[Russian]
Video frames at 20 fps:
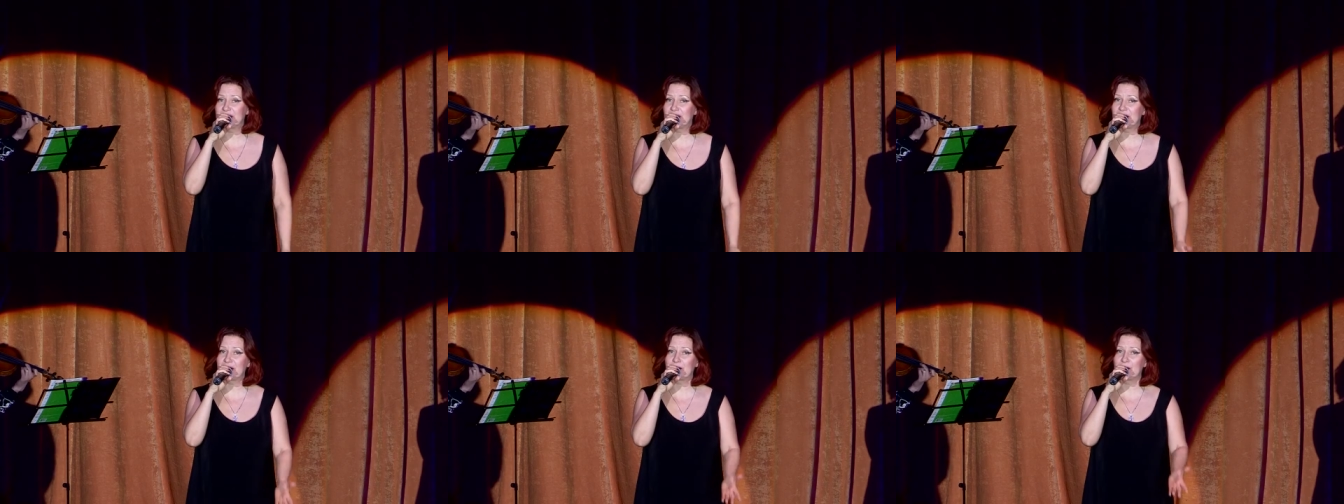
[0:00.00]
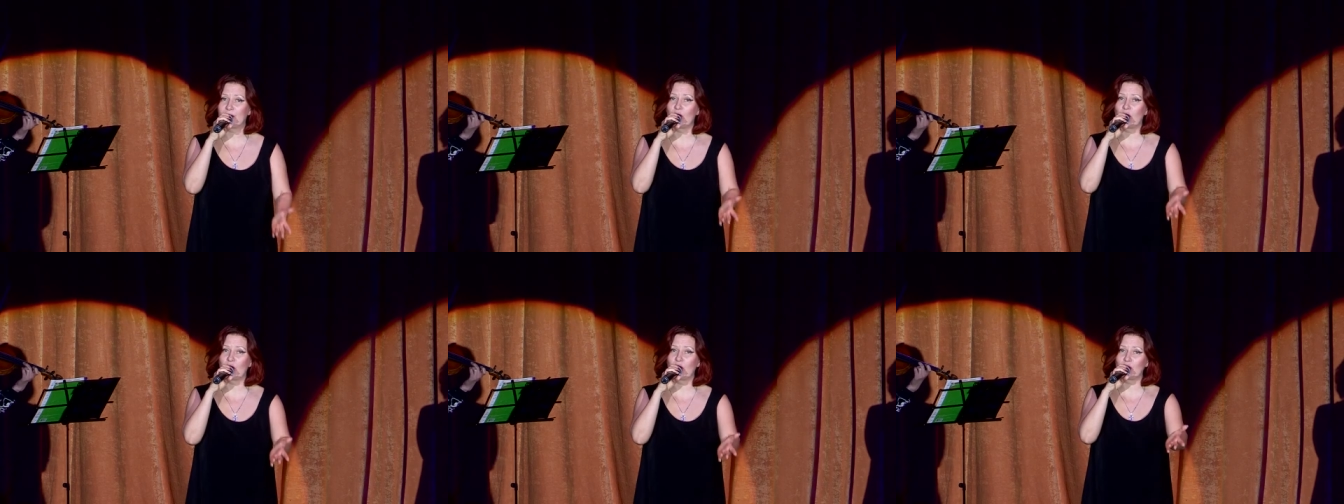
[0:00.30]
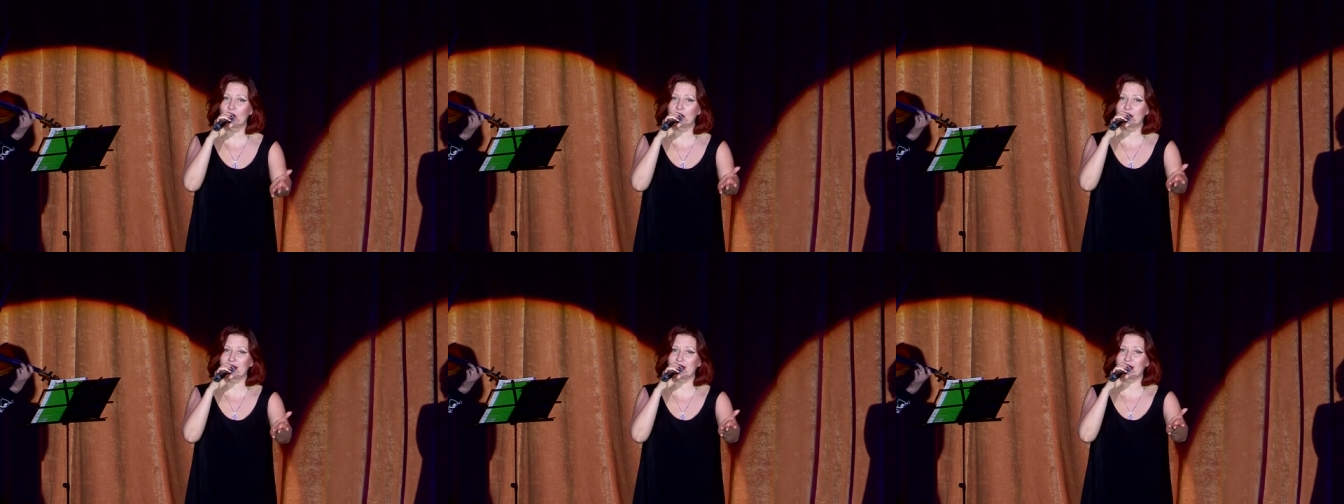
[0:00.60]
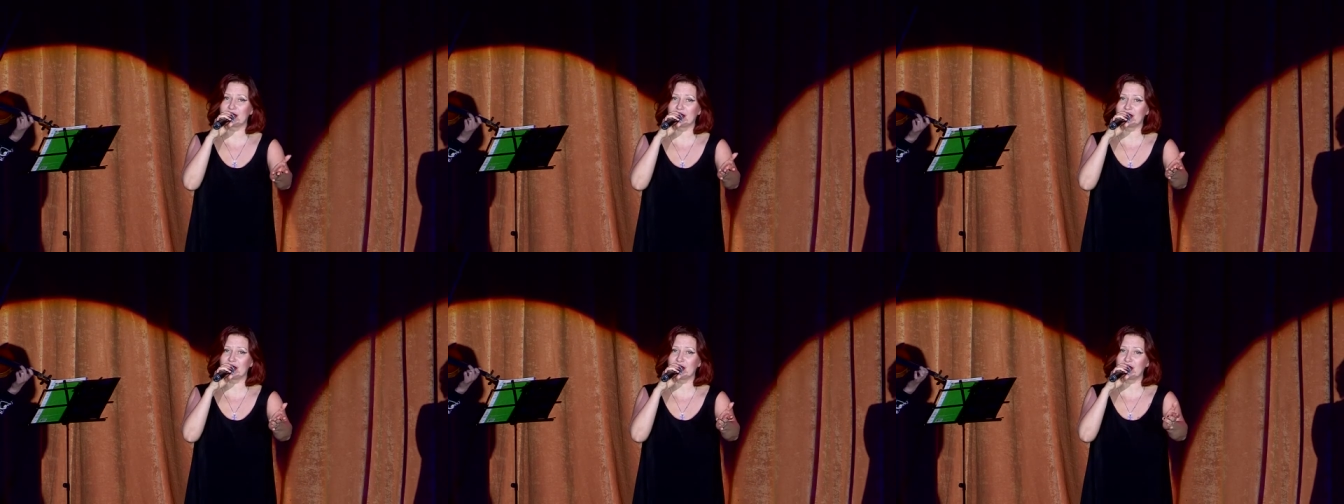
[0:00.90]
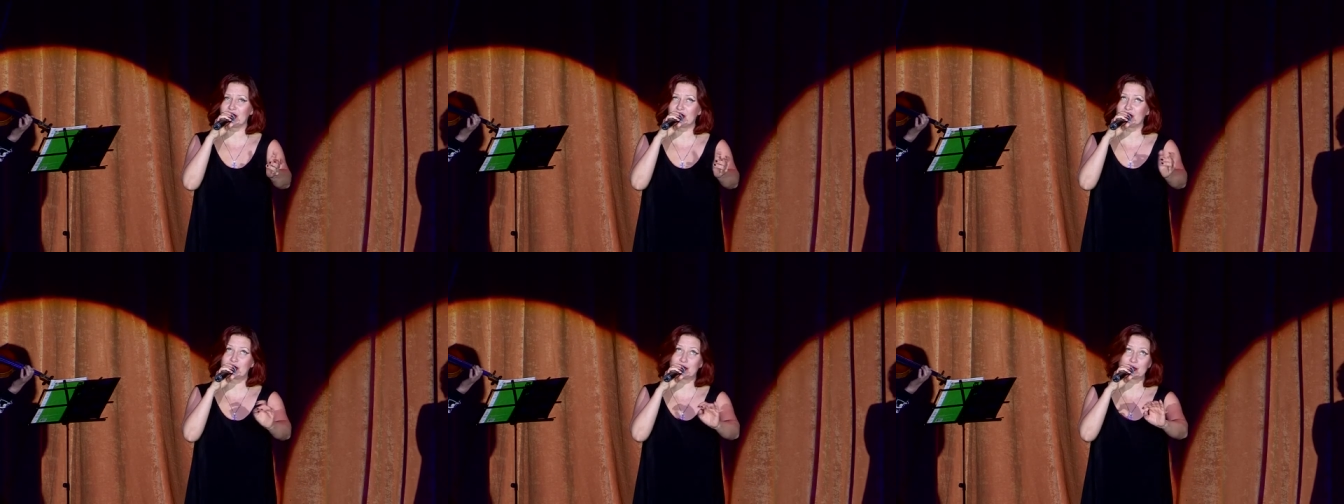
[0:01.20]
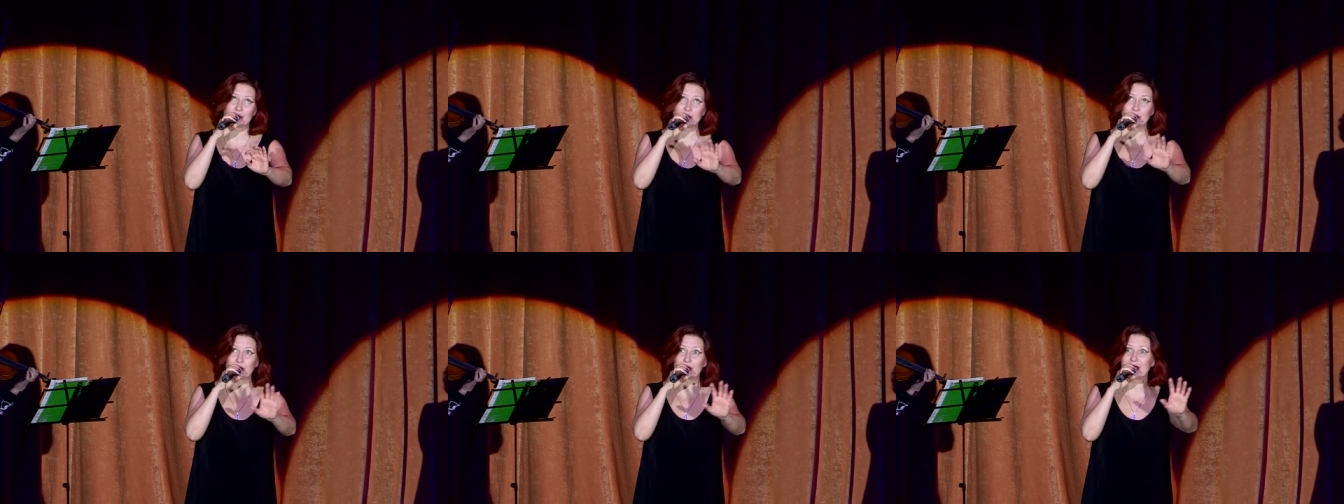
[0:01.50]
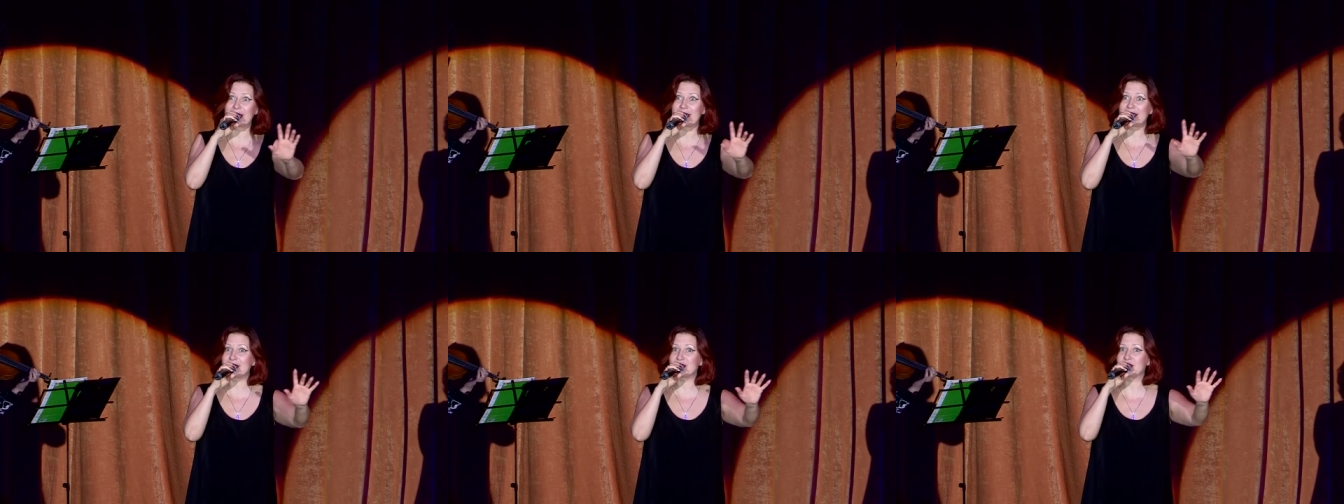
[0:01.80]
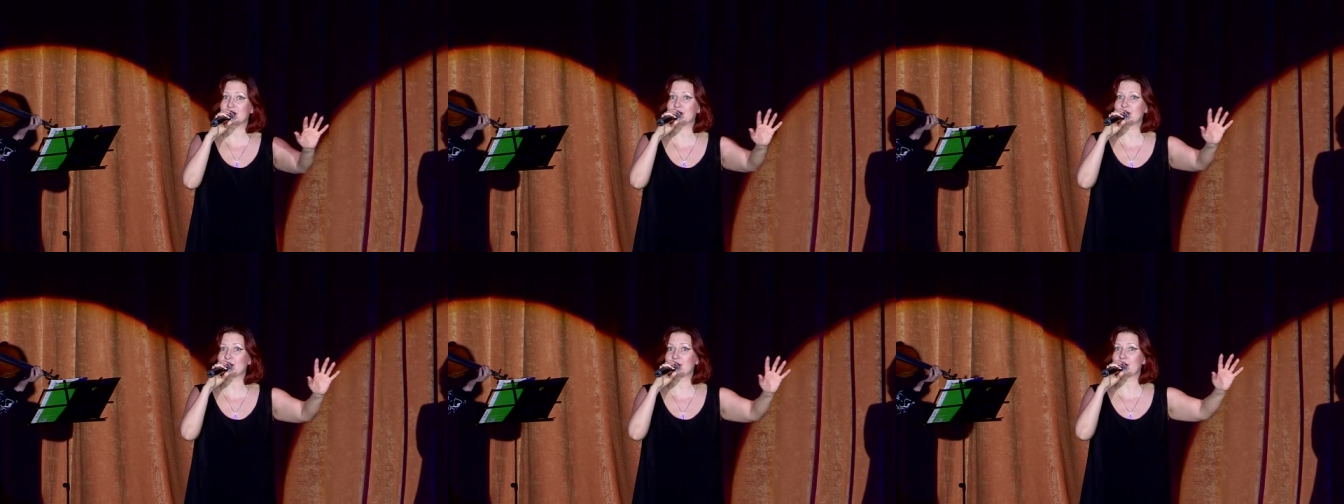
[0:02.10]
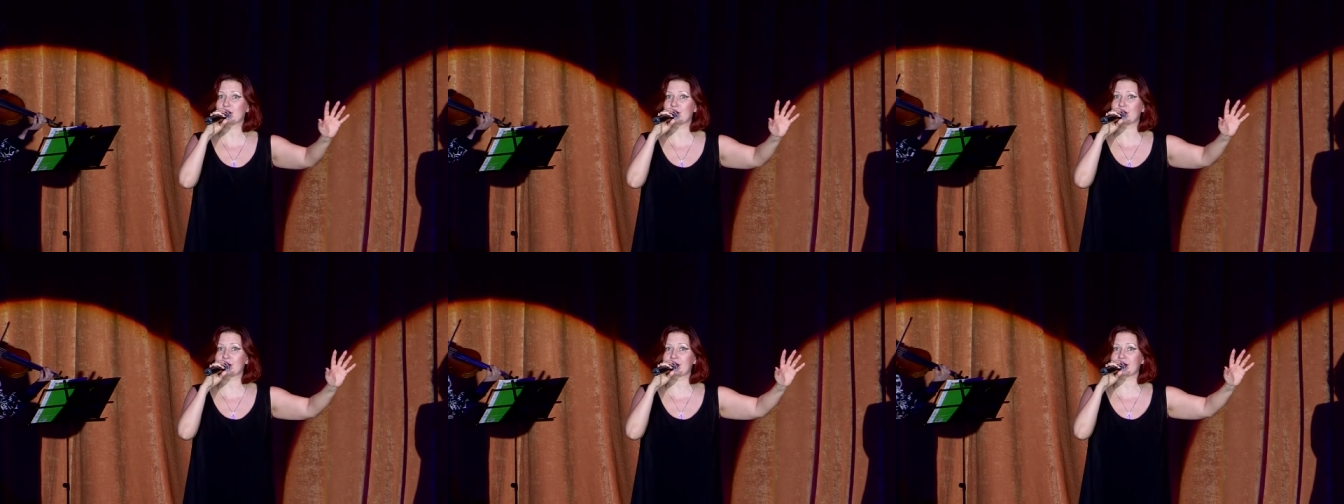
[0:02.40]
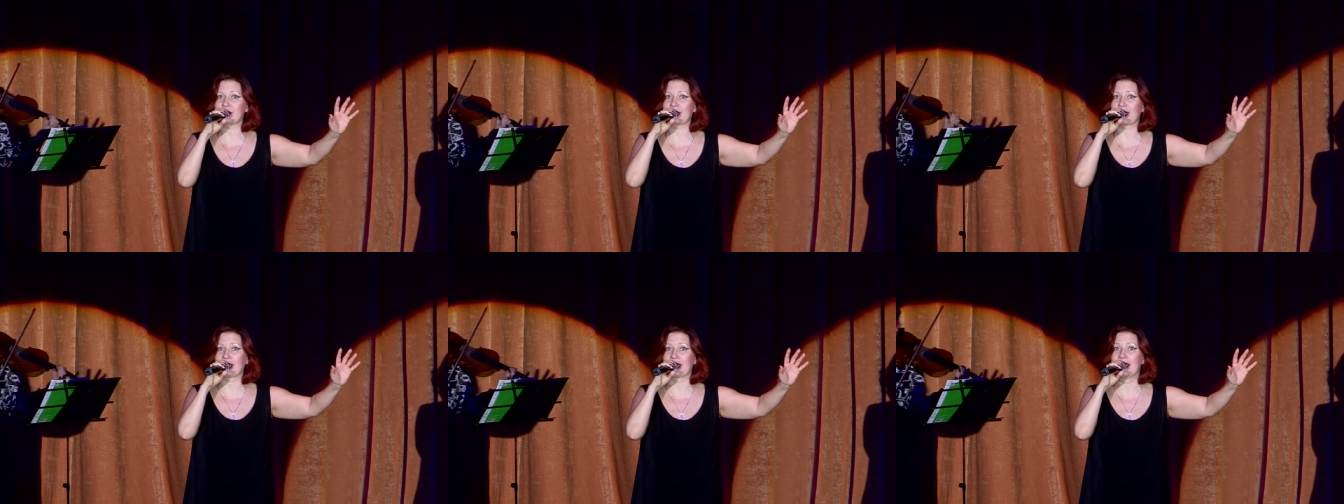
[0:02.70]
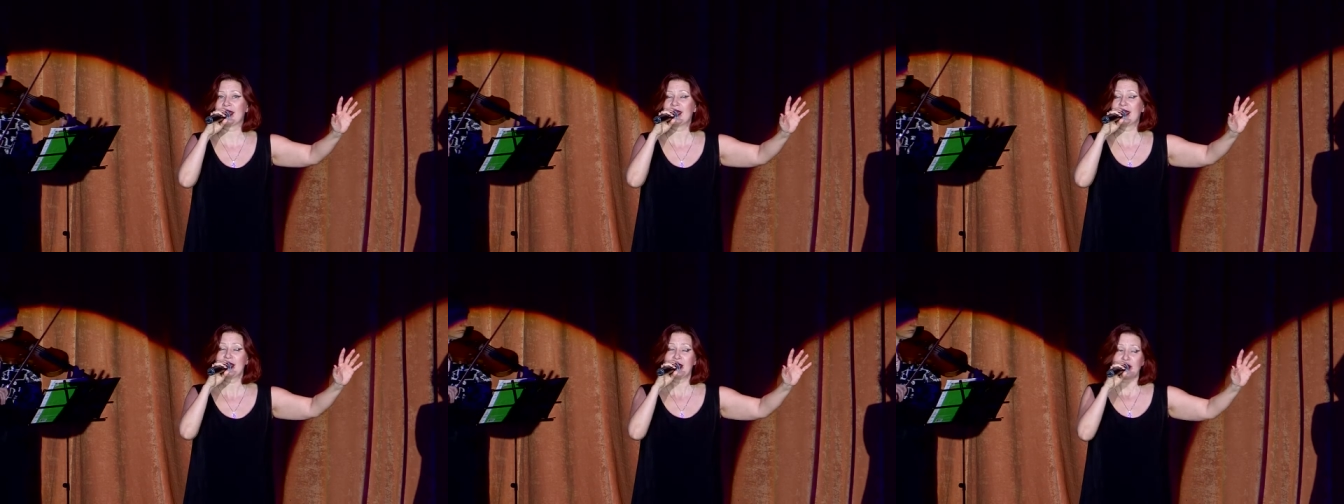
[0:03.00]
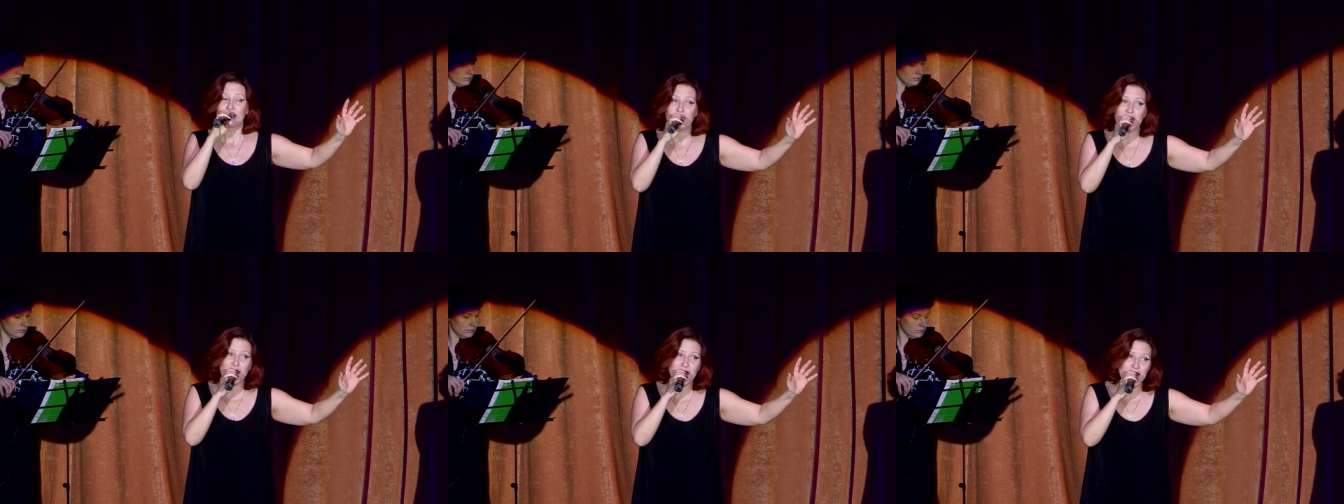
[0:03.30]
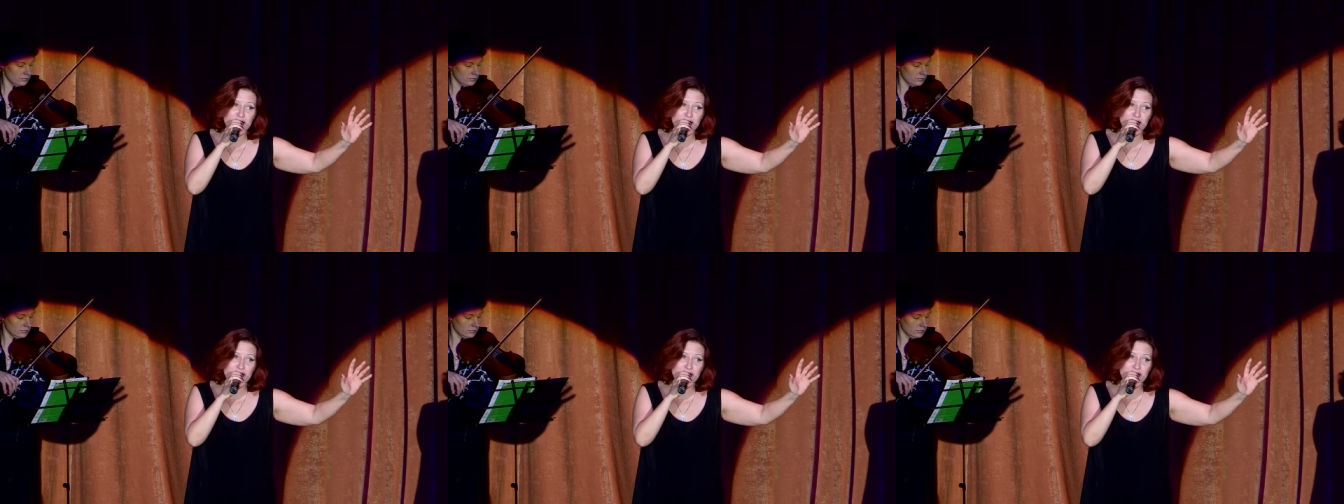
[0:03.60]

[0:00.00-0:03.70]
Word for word: Сценаристом и идейным вдохновителем проекта выступила Ирена Равина,